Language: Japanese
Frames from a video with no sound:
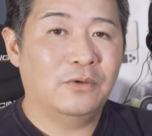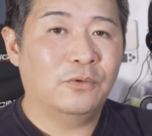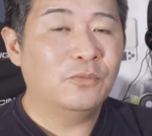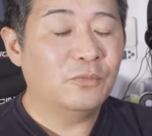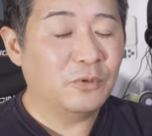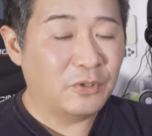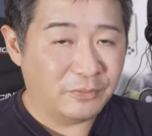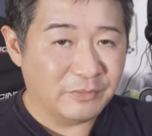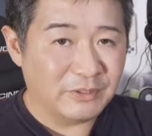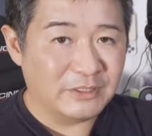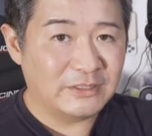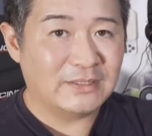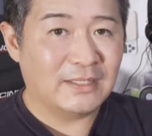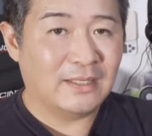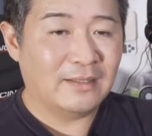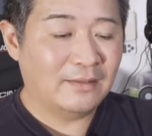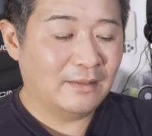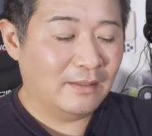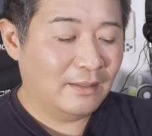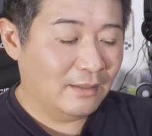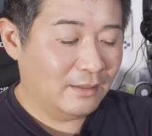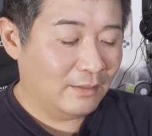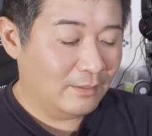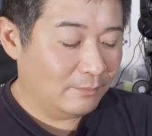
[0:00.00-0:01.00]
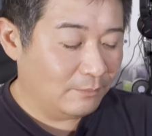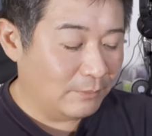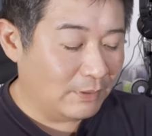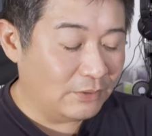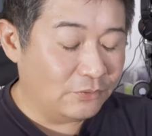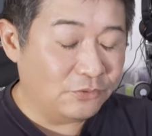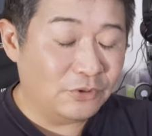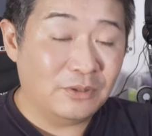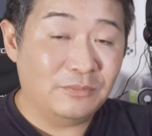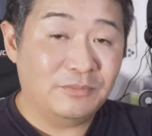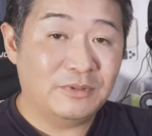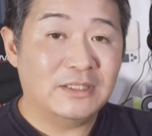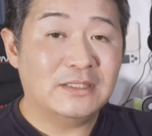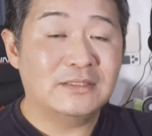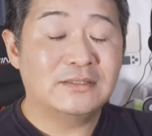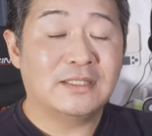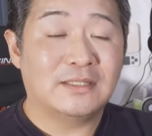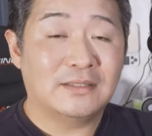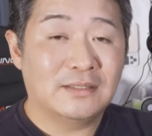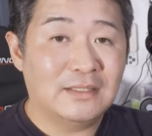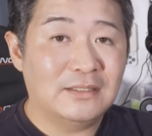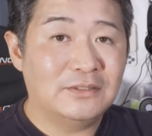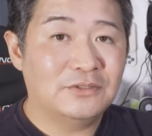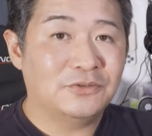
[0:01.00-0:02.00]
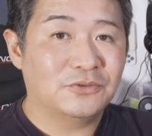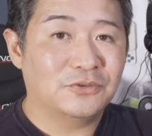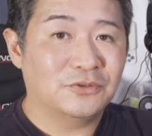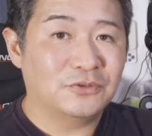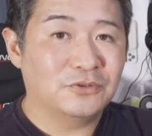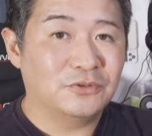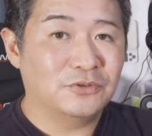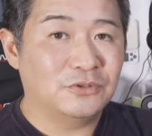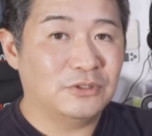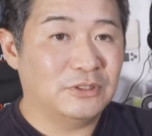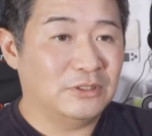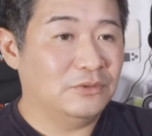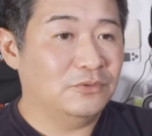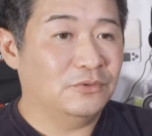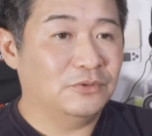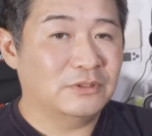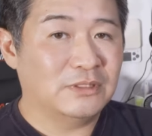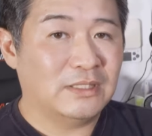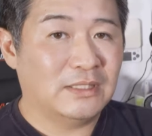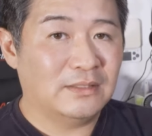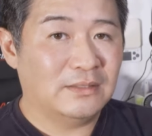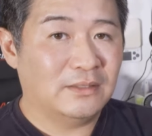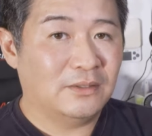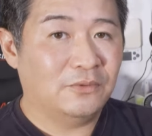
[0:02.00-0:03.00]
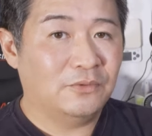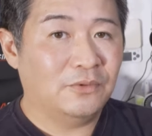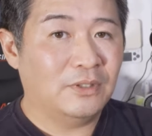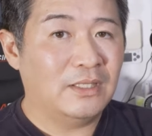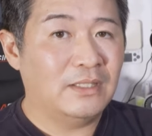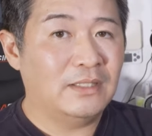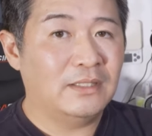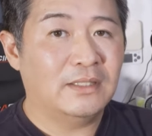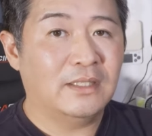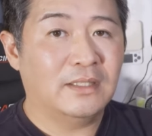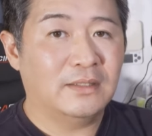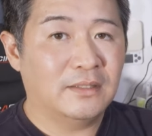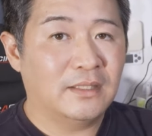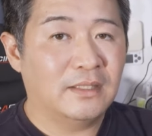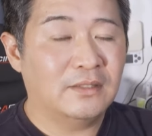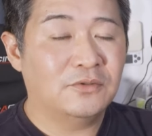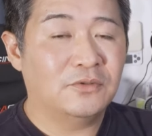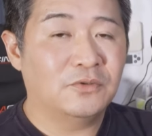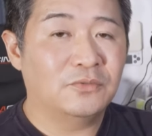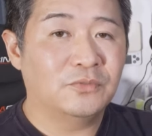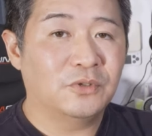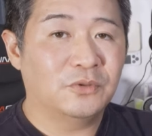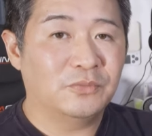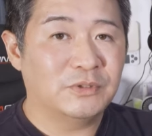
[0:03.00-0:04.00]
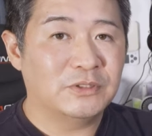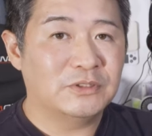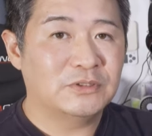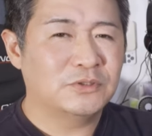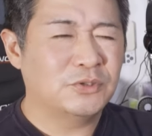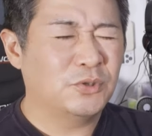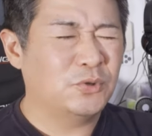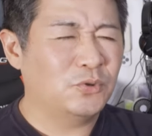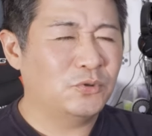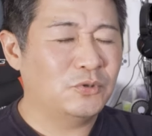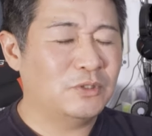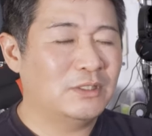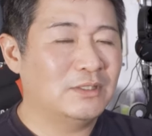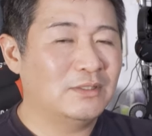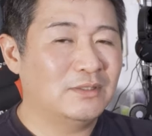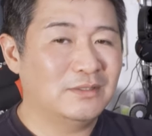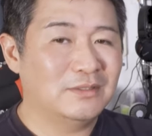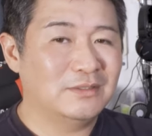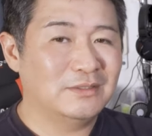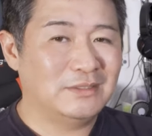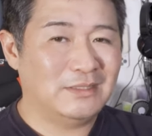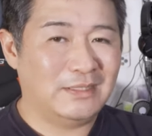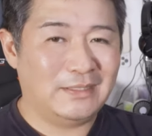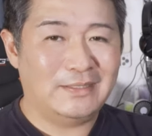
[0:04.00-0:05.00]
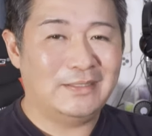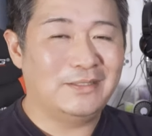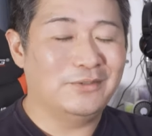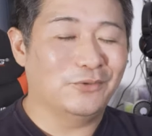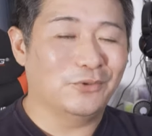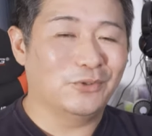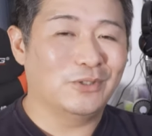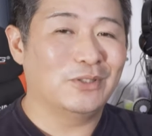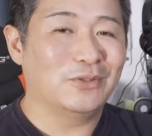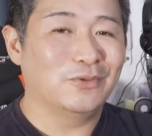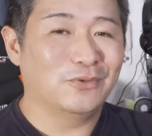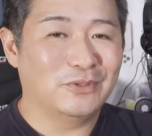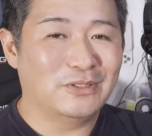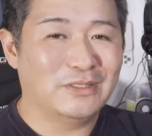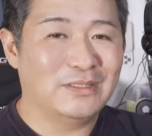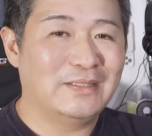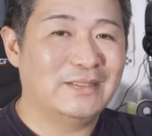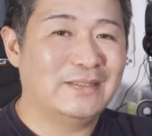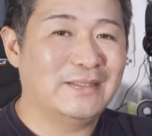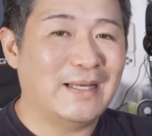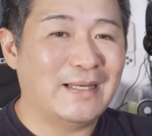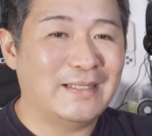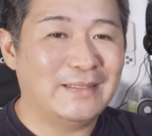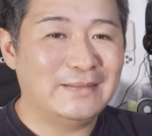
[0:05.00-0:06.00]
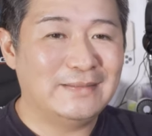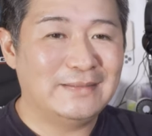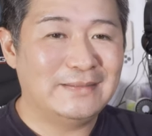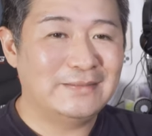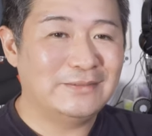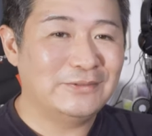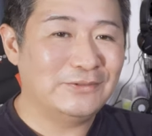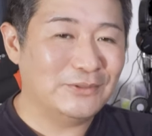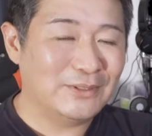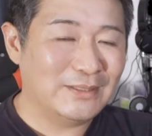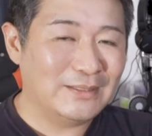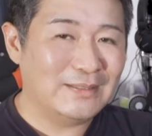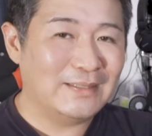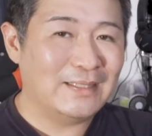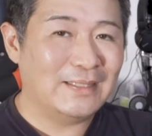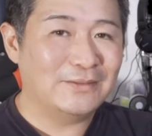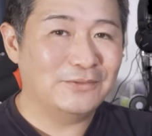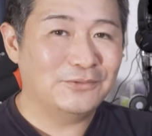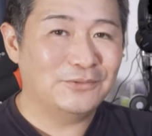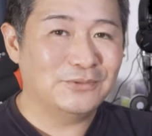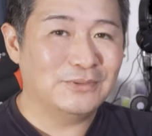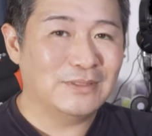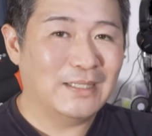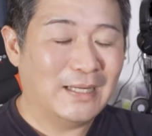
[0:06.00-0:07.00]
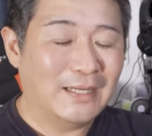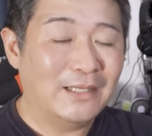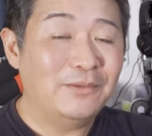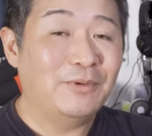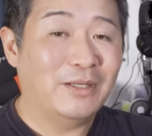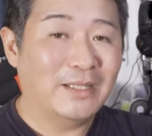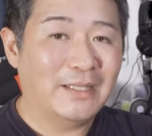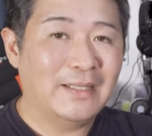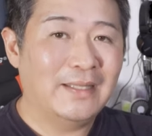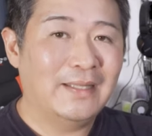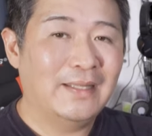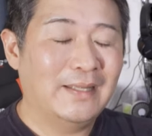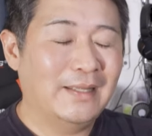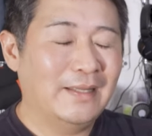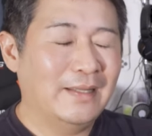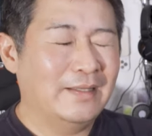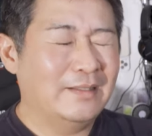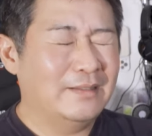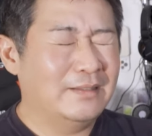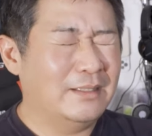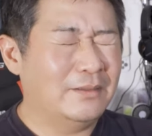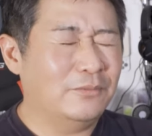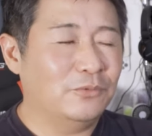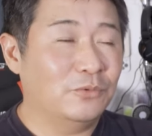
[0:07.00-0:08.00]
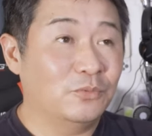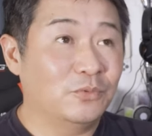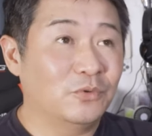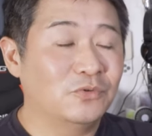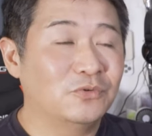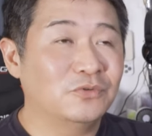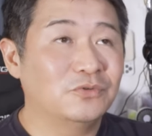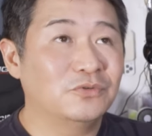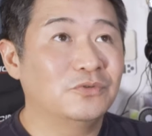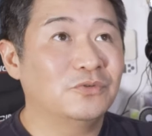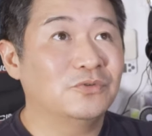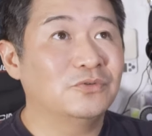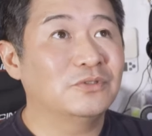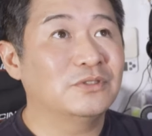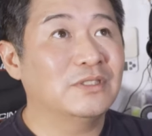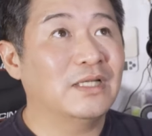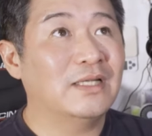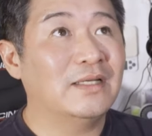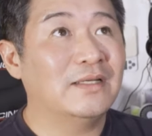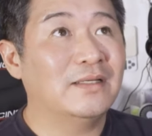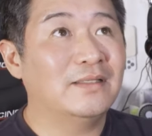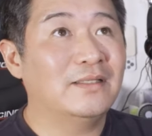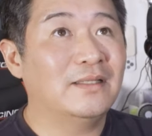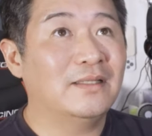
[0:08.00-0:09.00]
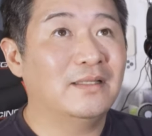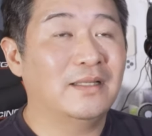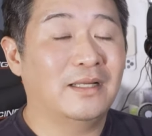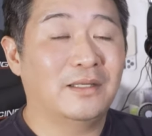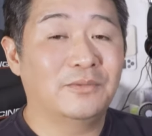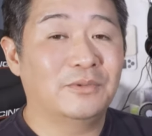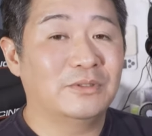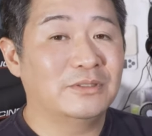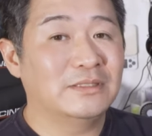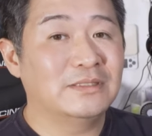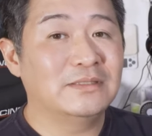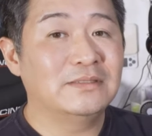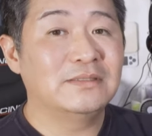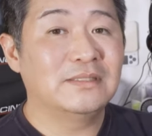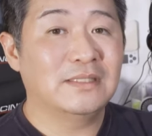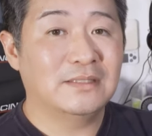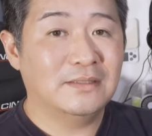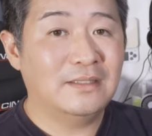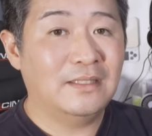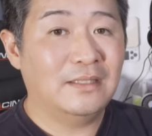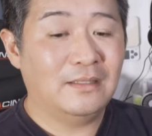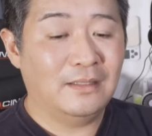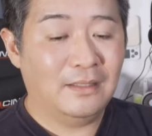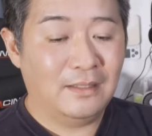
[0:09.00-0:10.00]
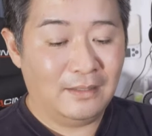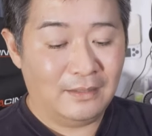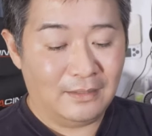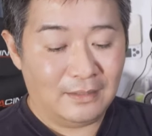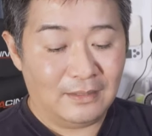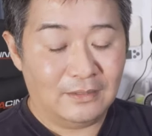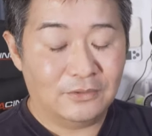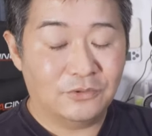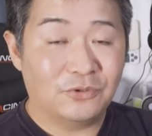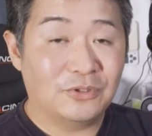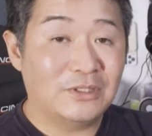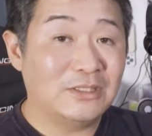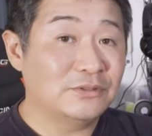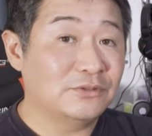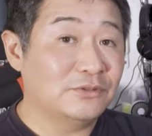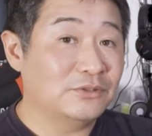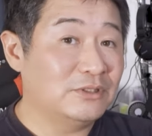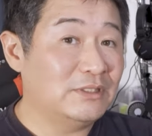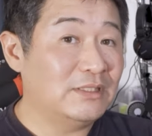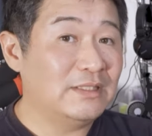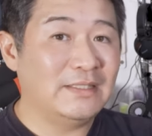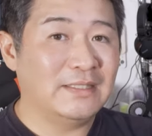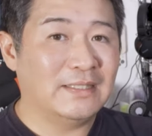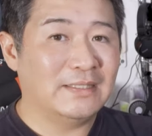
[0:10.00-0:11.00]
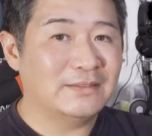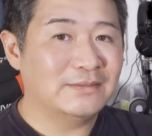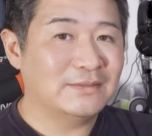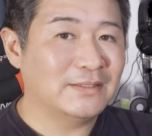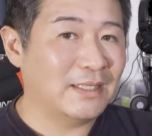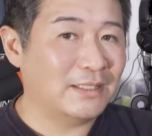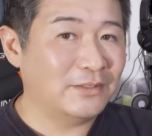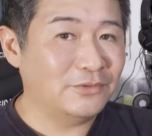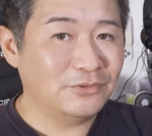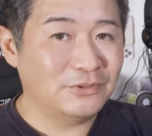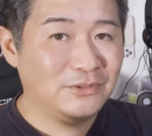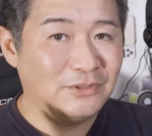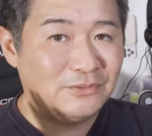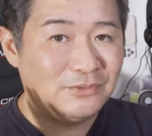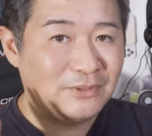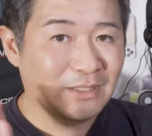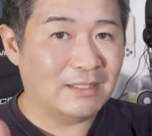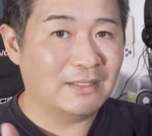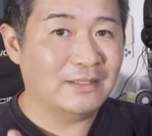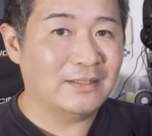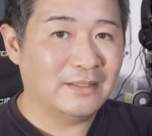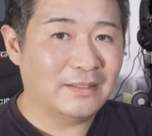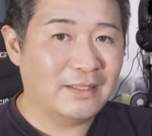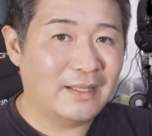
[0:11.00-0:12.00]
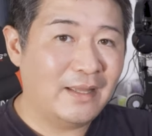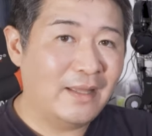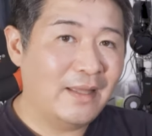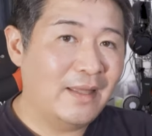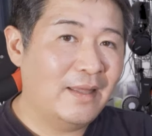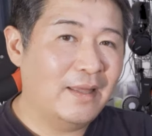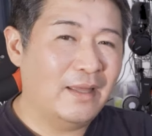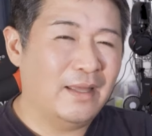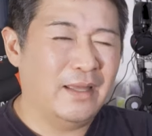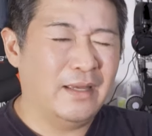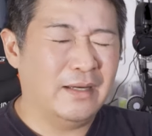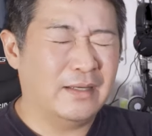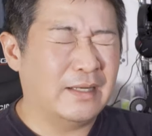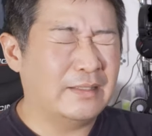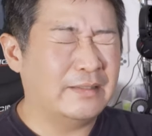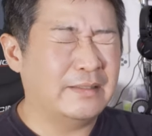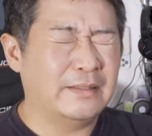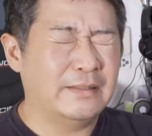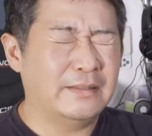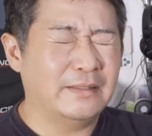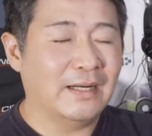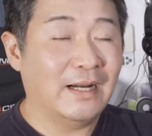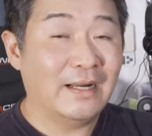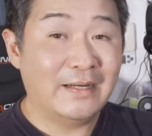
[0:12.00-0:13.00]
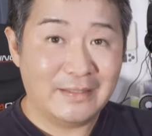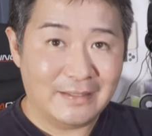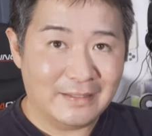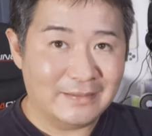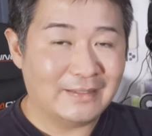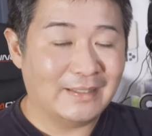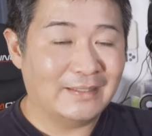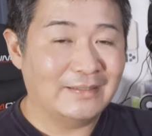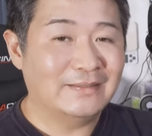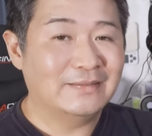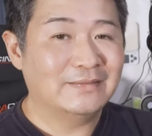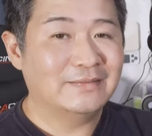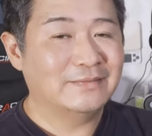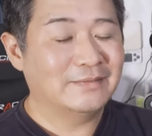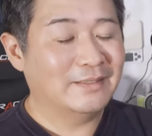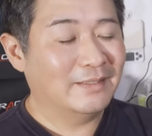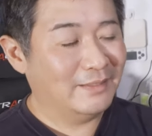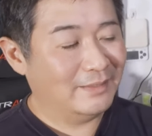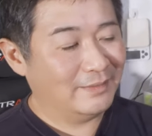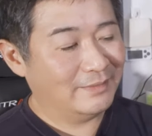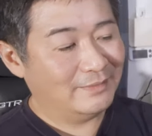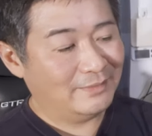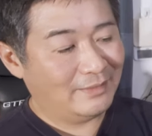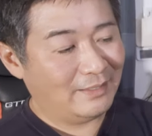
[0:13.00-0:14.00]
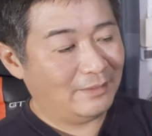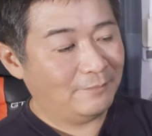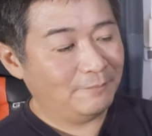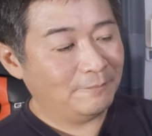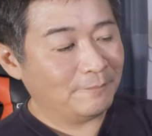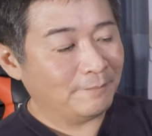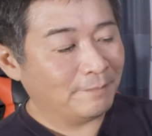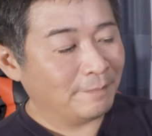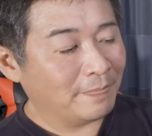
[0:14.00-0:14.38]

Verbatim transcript: 思いました。まあこれ皆さんね、ちょっと注意をされた方がいいかなと思います。その Siri の機能に期待しすぎてるんであればね。でも僕の使い方であれば全然ね、とりあえず Siri が使えるっていうだけでね、かなりありがたいです。ね、